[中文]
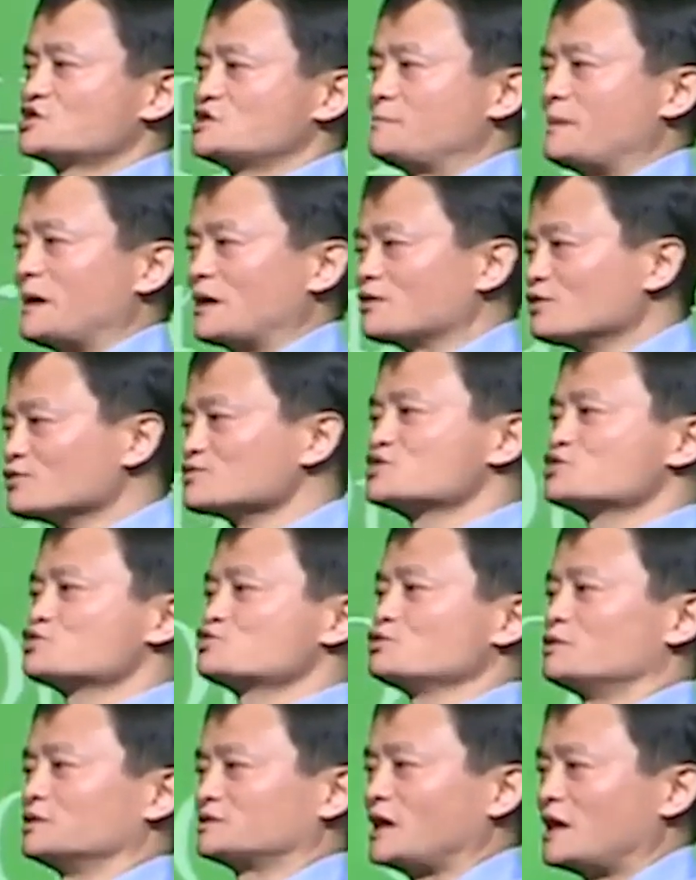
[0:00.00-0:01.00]
自己把公
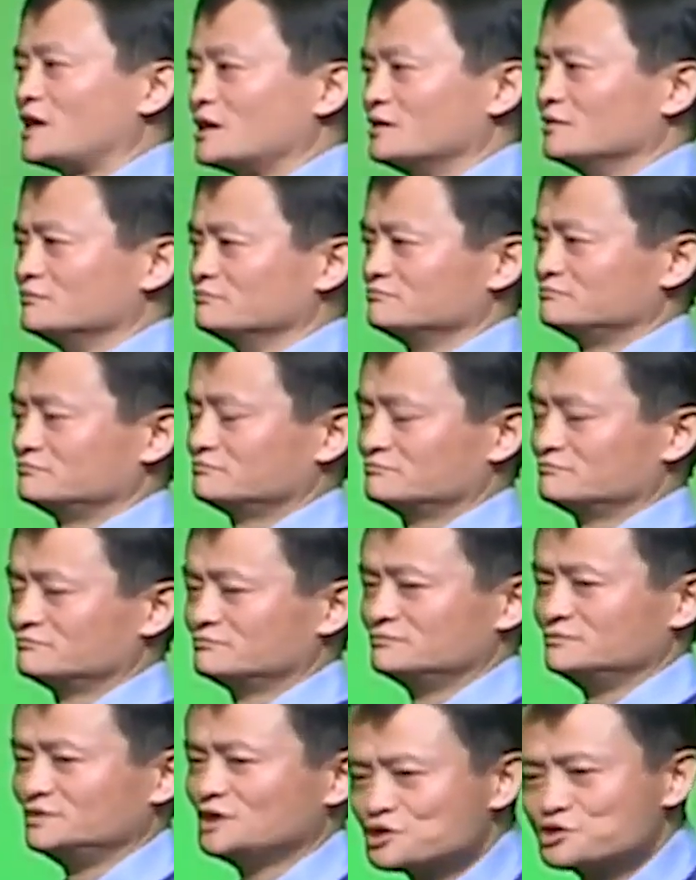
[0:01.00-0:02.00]
司做大了，
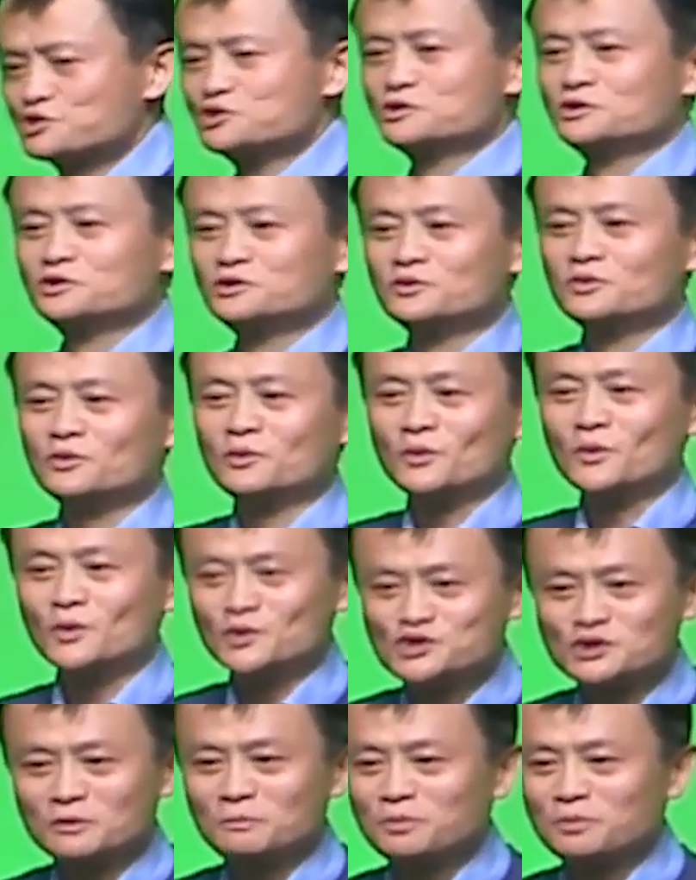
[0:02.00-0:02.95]
也许我